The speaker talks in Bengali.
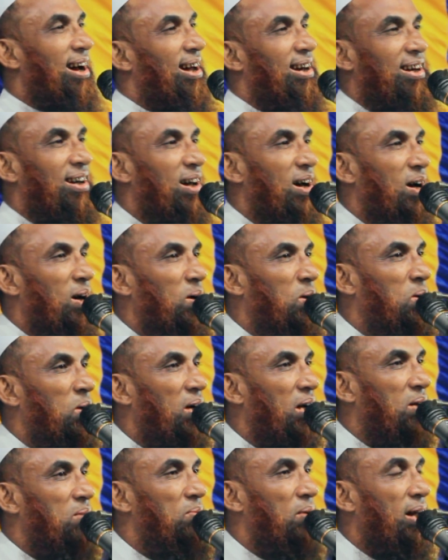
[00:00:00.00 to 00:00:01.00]
আল্লাহু
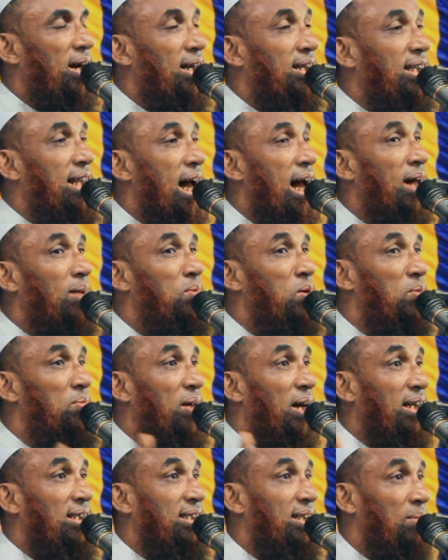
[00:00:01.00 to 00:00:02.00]
আকবার তাইবু
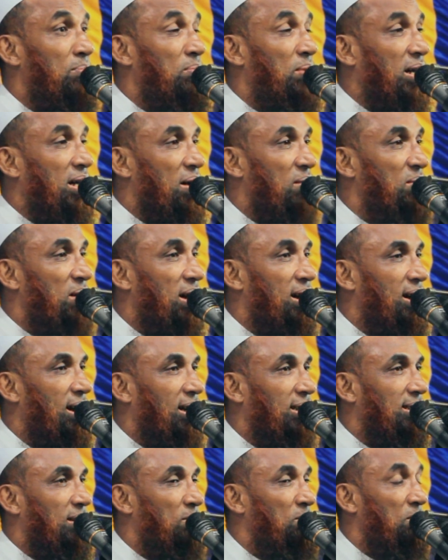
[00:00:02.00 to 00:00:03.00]
মিনাজ জামবে
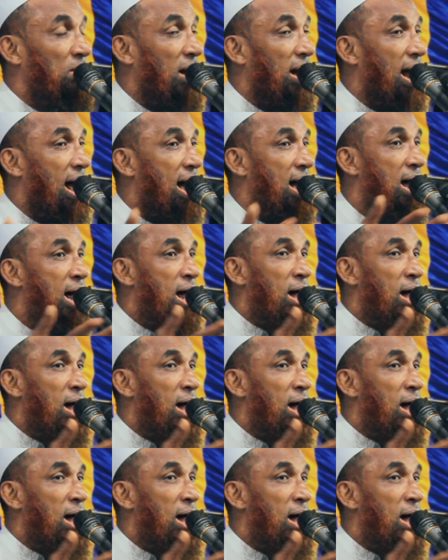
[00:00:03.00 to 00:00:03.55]
কামাল্লা জাম্বালা